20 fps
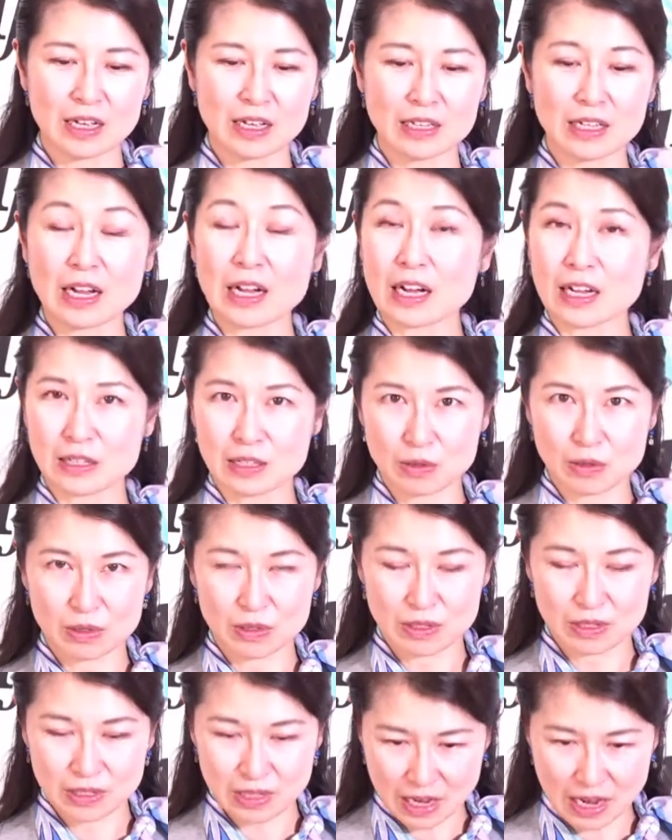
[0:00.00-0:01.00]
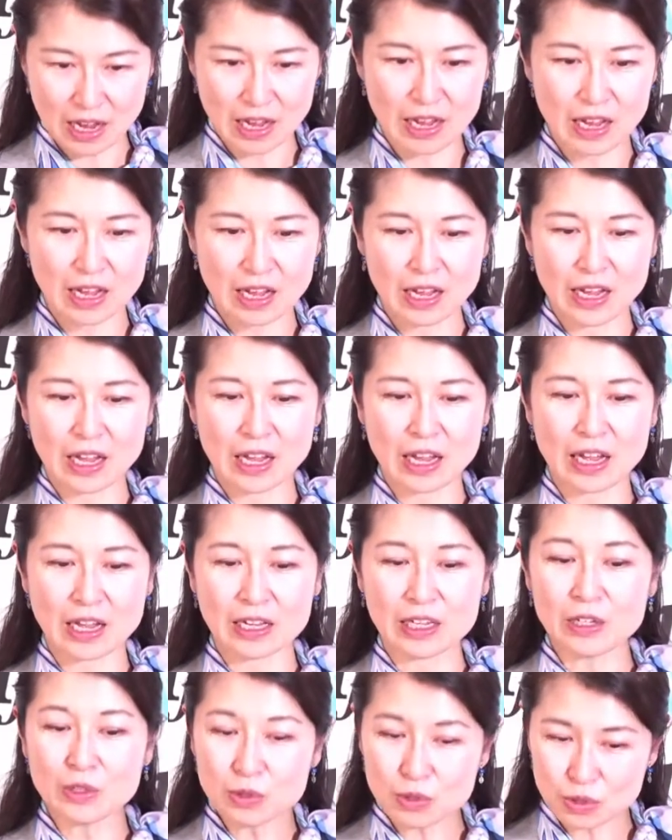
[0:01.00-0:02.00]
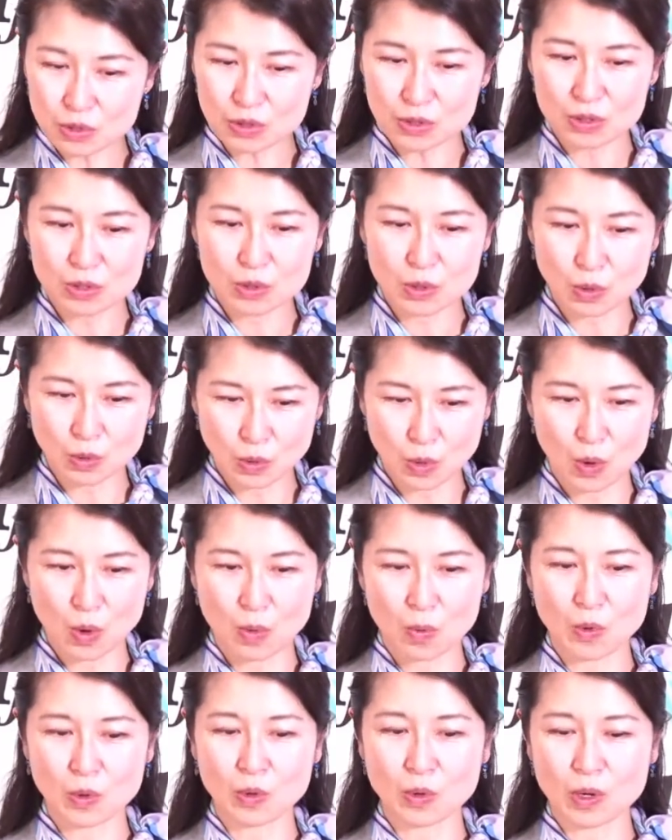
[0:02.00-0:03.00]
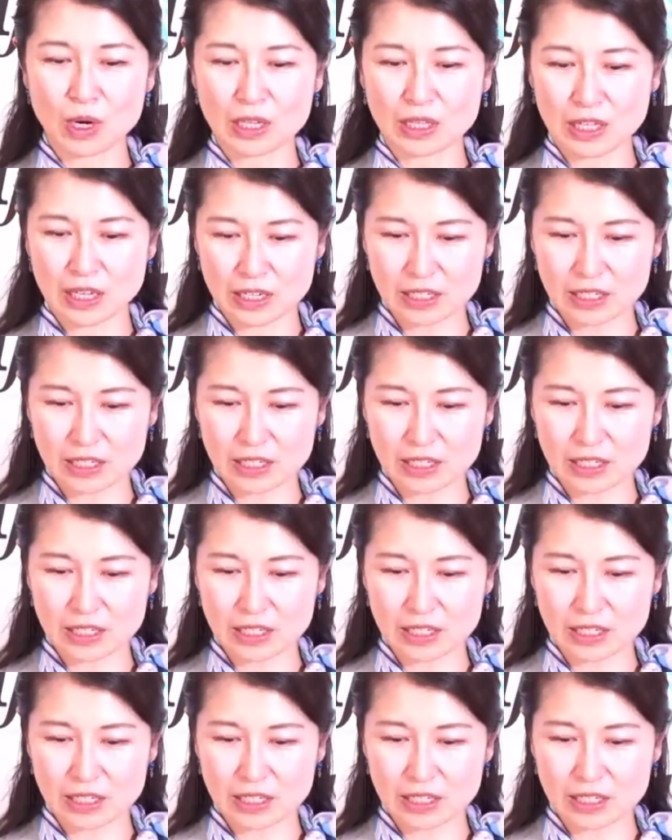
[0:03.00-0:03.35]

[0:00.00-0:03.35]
中で、えー、犬との物語